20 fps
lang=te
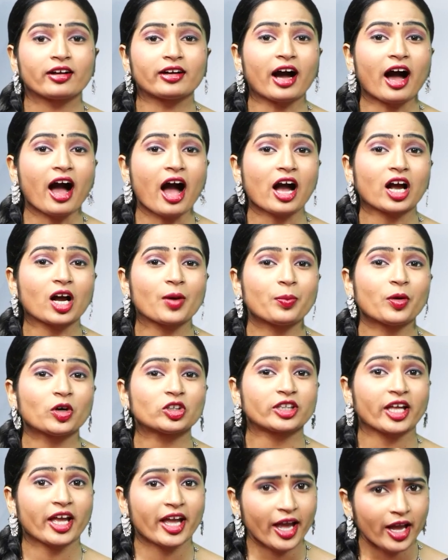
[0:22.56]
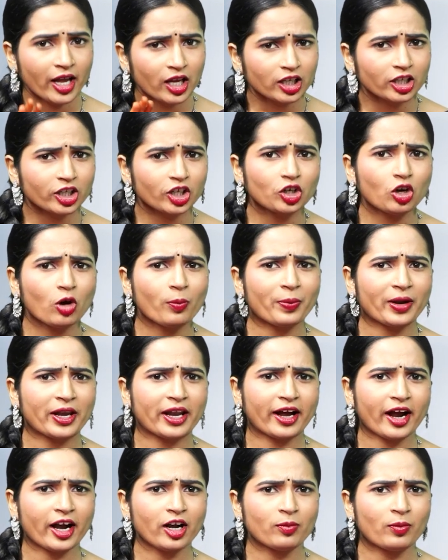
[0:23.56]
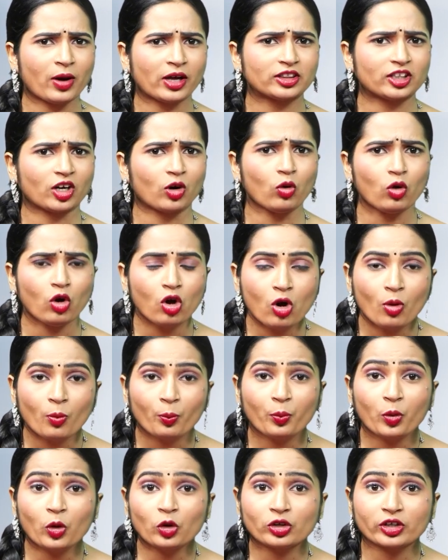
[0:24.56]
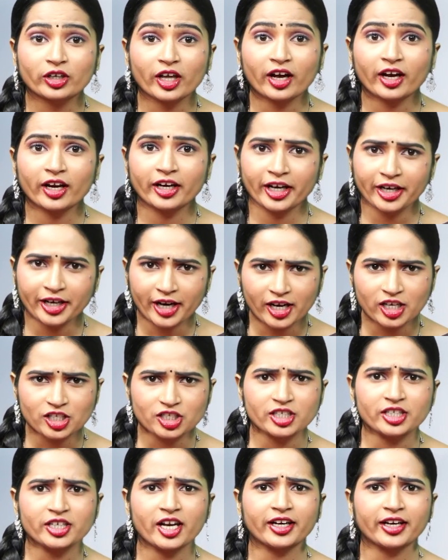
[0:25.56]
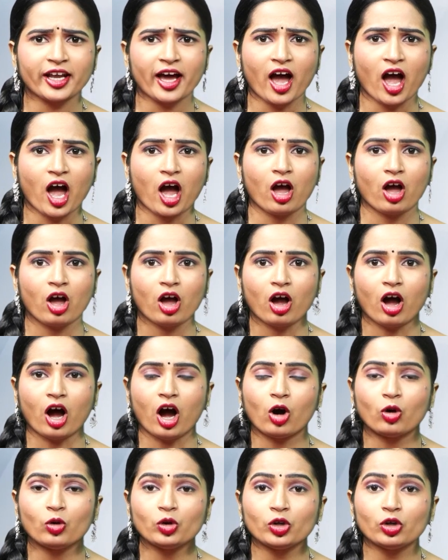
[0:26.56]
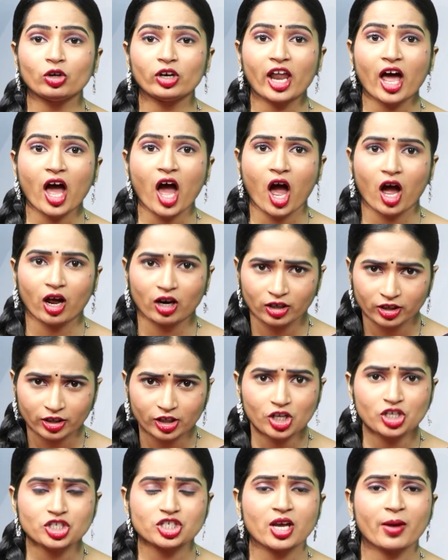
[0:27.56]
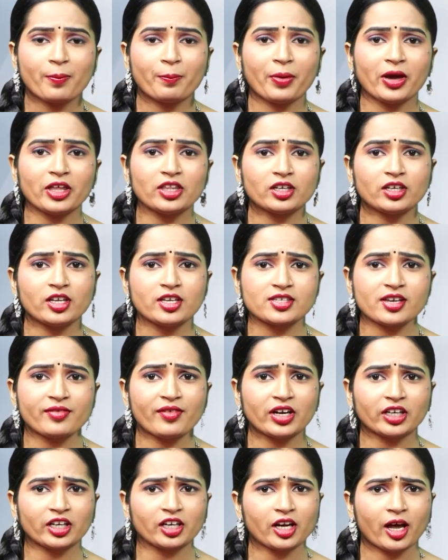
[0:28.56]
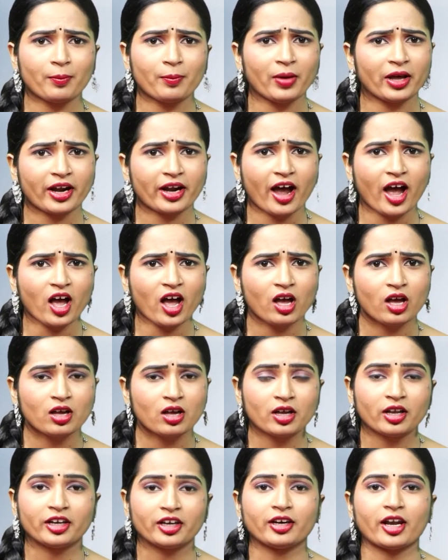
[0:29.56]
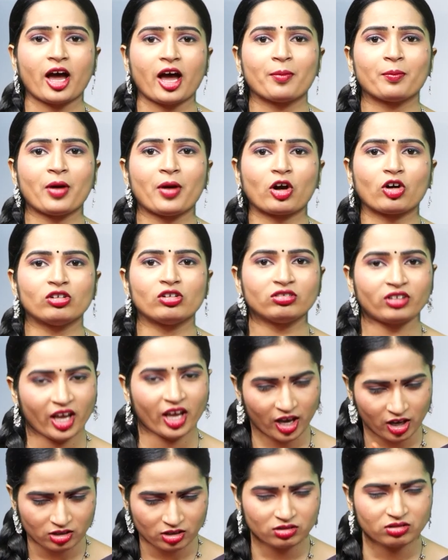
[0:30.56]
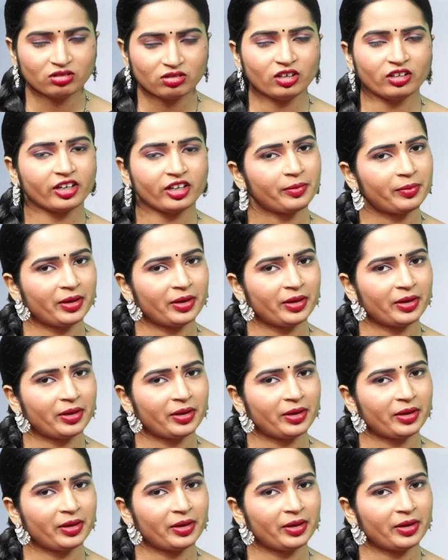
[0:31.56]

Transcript: కాకపోతే గిడో పిల్లగాడు మాత్రం పుట్టంగానే నడిచిండట అవునుల్లా నేను చెప్పేది నిజమంటే నమ్మరా నమ్మకుంటే చూడురి